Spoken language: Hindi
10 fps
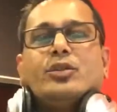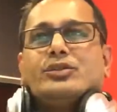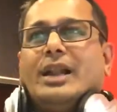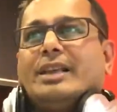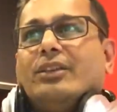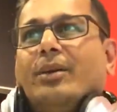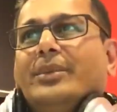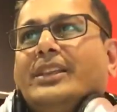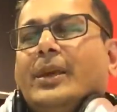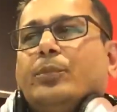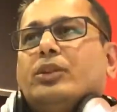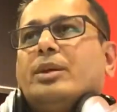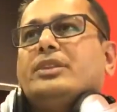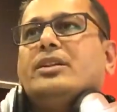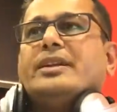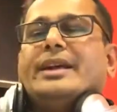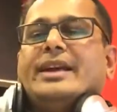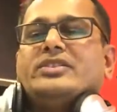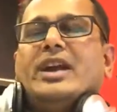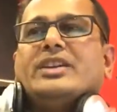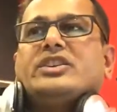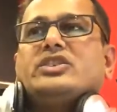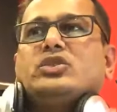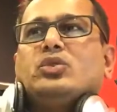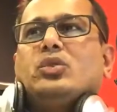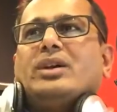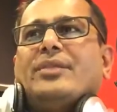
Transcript: कुछ लाजवाब गीत है पूनम धिलोन एक ऐसी एक्ट्रेस जो